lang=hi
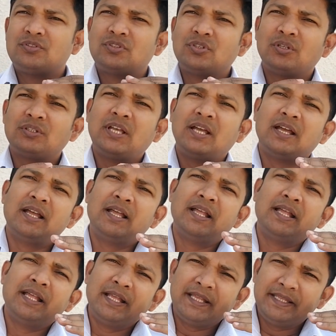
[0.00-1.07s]
चौथा
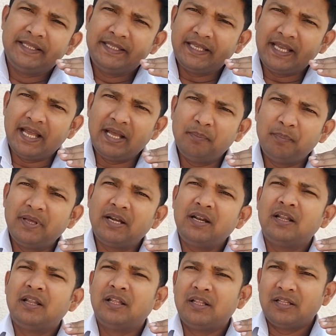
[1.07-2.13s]
यहाँ पर
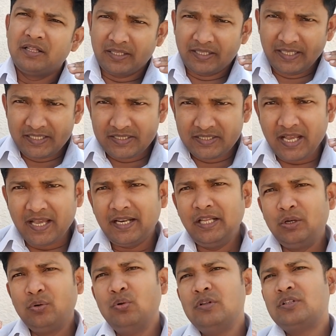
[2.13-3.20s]
के सारे
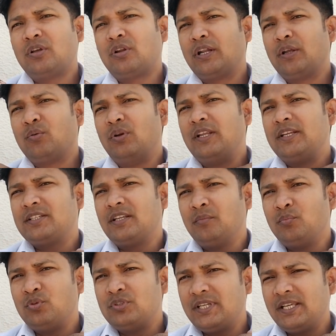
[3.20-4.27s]
रूल्स और रेगुलेशन
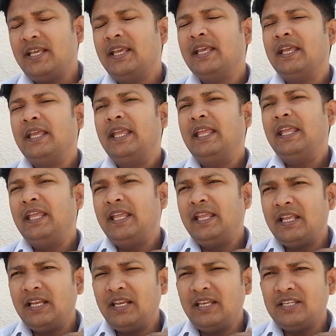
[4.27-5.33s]
मुझे
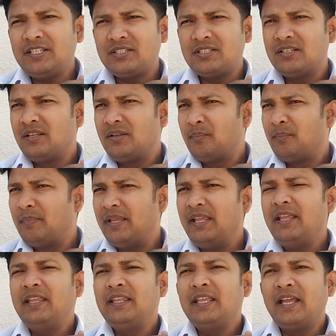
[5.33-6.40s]
इंग्लिश
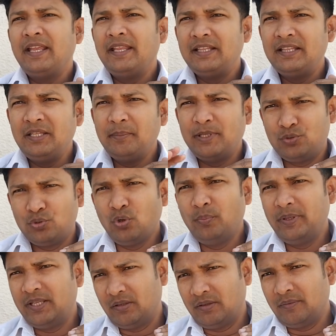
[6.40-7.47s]
में या हिंदी में जो
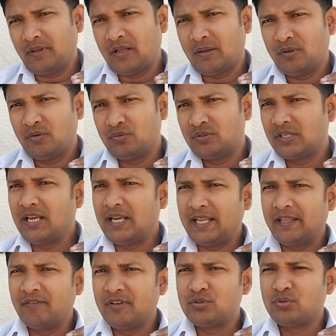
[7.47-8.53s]
भी हाँ, उनका
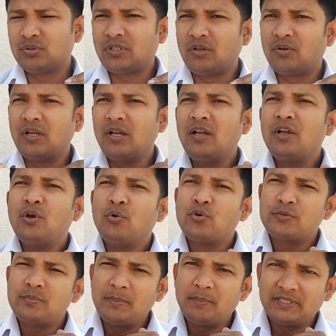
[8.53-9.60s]
लैंग्वेज होता होगा
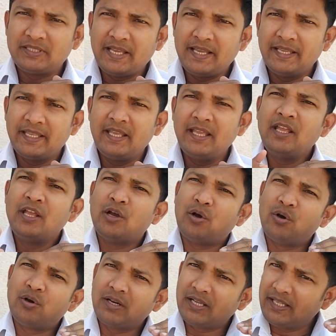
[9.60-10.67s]
उसमें बताया गया है
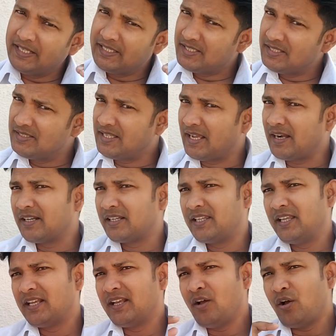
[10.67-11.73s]
और अगर एक चीज़ ध्यान
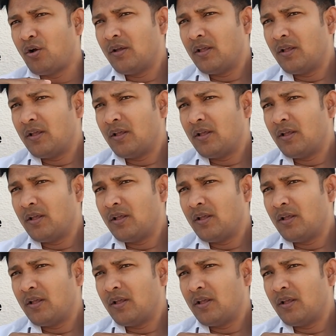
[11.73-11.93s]
रखिएगा